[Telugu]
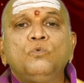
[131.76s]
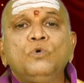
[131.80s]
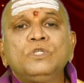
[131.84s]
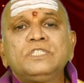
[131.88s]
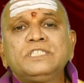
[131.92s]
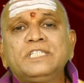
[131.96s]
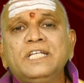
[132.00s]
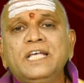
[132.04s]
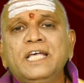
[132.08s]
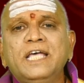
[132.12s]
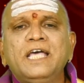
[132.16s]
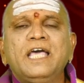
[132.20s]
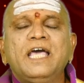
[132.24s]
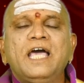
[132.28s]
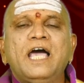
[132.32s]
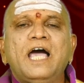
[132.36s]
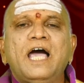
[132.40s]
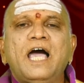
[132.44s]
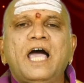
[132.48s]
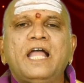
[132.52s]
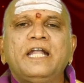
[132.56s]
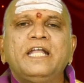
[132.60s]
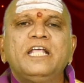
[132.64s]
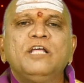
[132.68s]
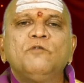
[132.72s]
ఒసే
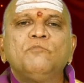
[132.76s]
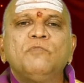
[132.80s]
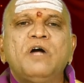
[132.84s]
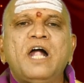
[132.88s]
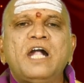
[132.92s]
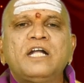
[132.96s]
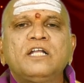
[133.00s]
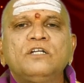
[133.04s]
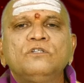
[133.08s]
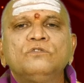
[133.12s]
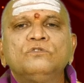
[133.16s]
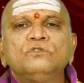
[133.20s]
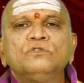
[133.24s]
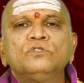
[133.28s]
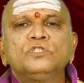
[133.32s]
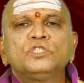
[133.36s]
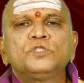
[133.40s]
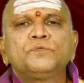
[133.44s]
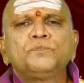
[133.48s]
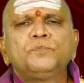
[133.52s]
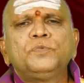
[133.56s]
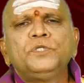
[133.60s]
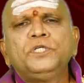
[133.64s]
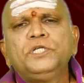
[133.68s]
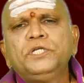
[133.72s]
అనే మాటను
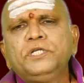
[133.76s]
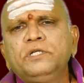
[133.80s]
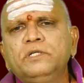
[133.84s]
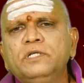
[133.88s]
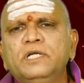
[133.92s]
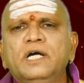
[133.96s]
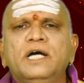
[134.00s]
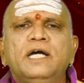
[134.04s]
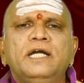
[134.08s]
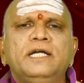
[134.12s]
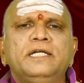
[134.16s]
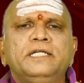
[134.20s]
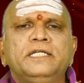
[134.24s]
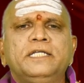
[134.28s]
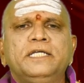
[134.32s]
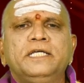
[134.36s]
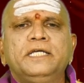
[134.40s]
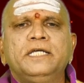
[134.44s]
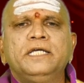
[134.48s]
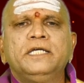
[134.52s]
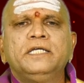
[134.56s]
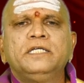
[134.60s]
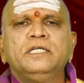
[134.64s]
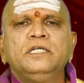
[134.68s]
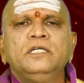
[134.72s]
స్పీడ్గా అంటే
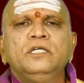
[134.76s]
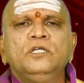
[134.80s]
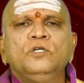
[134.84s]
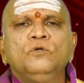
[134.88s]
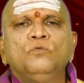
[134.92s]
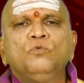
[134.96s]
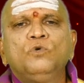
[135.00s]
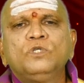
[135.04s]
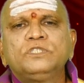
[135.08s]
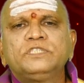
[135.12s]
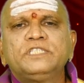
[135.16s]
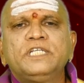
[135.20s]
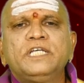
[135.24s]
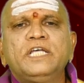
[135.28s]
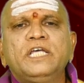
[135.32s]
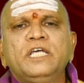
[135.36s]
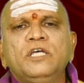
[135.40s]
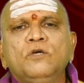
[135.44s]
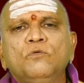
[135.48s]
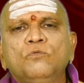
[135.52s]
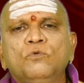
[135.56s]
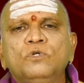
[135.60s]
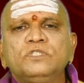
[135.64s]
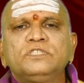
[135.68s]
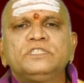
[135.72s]
ఒసే
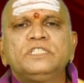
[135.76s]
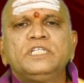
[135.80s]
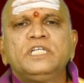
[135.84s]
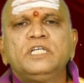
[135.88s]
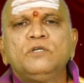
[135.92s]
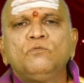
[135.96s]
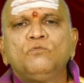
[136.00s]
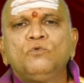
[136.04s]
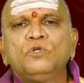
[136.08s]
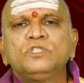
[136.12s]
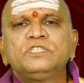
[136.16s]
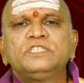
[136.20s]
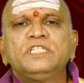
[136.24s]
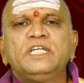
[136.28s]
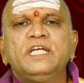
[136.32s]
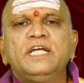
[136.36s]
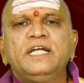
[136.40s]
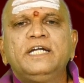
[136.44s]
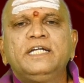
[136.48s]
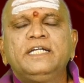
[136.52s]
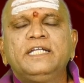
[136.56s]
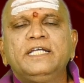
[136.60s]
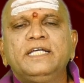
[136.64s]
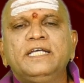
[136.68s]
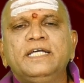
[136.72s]
ఒసే ఒసే
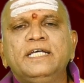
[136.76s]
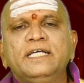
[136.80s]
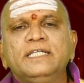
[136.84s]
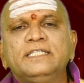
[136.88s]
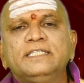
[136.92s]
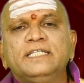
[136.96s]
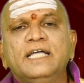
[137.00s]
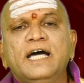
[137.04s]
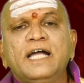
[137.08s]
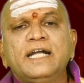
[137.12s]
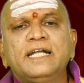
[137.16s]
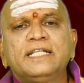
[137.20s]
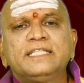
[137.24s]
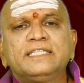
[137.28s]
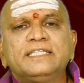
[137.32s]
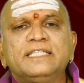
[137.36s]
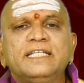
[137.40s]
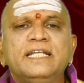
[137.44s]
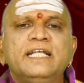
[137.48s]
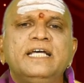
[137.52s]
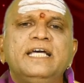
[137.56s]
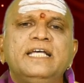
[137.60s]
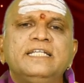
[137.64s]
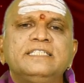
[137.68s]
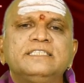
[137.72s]
అంటే దాన్ని
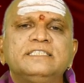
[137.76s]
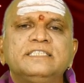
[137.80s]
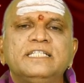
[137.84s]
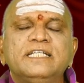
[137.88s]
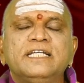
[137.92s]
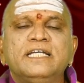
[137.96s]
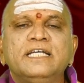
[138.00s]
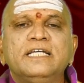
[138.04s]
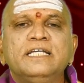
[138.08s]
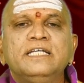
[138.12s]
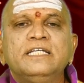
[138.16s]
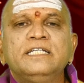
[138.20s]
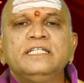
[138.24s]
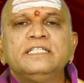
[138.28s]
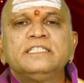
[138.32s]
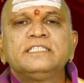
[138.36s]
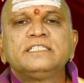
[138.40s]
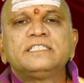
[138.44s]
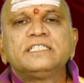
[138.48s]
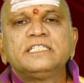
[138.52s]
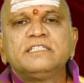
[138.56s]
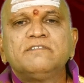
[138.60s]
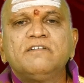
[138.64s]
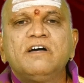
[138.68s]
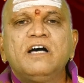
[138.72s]
తిరగేస్తే
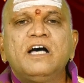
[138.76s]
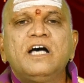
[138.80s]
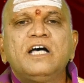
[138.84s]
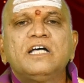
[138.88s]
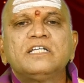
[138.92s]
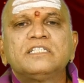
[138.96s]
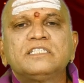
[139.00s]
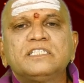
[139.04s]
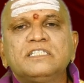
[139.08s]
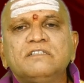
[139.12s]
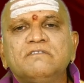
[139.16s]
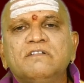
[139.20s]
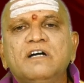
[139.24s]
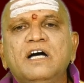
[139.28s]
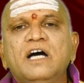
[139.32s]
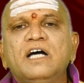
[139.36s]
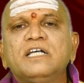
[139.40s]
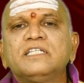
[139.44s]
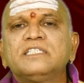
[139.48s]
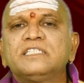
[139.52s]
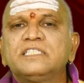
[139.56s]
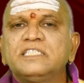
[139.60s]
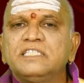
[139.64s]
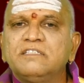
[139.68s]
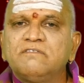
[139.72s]
శివ శివ
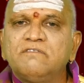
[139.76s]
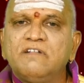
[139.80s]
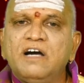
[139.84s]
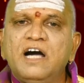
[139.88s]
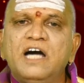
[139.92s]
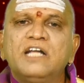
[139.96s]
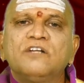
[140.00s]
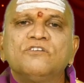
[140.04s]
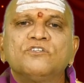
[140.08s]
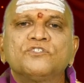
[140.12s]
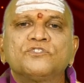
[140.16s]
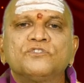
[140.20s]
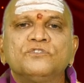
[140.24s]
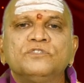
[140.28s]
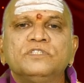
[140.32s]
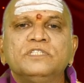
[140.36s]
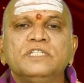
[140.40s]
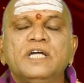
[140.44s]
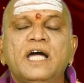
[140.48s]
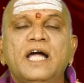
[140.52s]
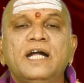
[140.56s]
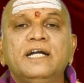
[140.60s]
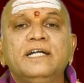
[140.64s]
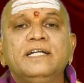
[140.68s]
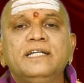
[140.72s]
శివ అని వస్తుంది
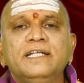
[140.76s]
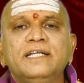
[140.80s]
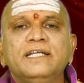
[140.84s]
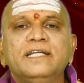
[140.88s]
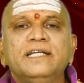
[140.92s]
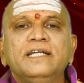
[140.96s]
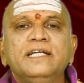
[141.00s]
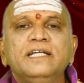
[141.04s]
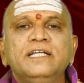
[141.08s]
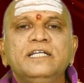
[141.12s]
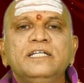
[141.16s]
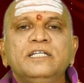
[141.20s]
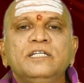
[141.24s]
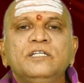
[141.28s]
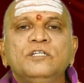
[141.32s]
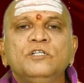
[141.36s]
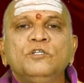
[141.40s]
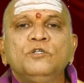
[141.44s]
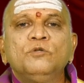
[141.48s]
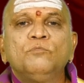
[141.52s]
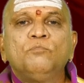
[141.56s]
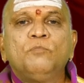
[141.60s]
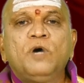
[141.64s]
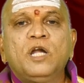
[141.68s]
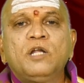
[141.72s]
అంటే
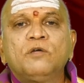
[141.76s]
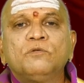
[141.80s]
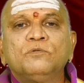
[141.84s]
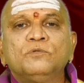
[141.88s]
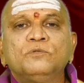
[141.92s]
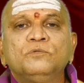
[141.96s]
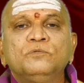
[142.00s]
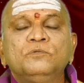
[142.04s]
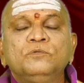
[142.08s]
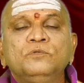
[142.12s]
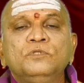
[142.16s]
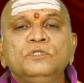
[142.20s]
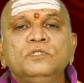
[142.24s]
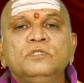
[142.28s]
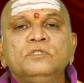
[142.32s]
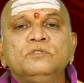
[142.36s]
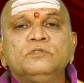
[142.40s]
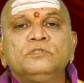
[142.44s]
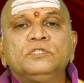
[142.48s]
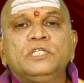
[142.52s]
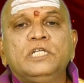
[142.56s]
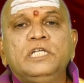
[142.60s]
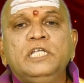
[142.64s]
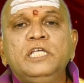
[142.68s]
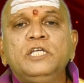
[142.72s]
మనం
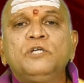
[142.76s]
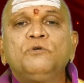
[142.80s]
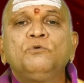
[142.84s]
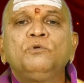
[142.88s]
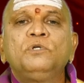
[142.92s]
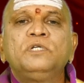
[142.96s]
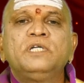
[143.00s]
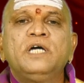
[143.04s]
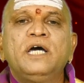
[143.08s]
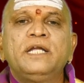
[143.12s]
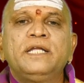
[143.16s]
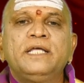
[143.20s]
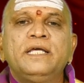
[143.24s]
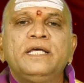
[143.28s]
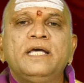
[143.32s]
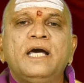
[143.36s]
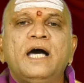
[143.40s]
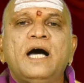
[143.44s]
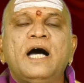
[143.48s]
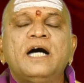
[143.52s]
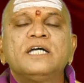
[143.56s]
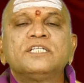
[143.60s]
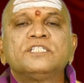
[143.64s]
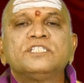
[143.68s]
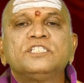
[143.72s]
తెలియకుండానే
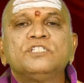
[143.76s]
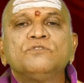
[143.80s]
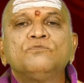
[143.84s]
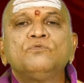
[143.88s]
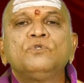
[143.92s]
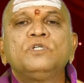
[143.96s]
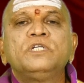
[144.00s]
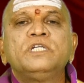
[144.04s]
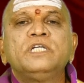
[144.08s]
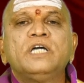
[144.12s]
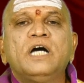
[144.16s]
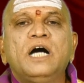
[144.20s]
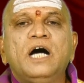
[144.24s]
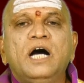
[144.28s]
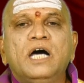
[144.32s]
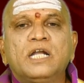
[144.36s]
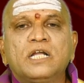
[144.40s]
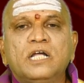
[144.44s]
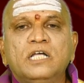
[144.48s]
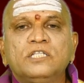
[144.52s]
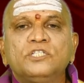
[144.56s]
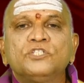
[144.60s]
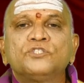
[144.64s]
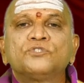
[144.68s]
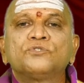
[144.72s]
ఆ శివుణ్ణి
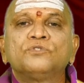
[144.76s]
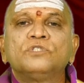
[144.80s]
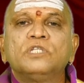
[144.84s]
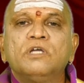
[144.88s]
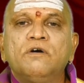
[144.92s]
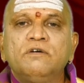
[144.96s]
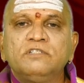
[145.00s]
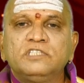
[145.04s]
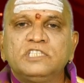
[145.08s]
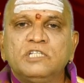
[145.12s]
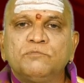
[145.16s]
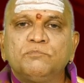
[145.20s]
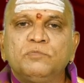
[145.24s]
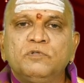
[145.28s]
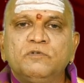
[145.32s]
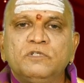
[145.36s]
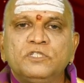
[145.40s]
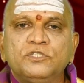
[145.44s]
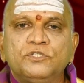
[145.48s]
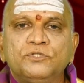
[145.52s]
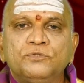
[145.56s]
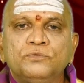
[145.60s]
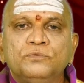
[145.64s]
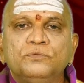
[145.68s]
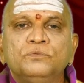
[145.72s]
ఆరాధిస్తున్నామని
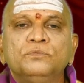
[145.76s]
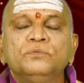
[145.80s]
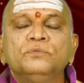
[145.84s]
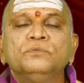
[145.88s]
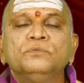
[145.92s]
చెప్పవచ్చు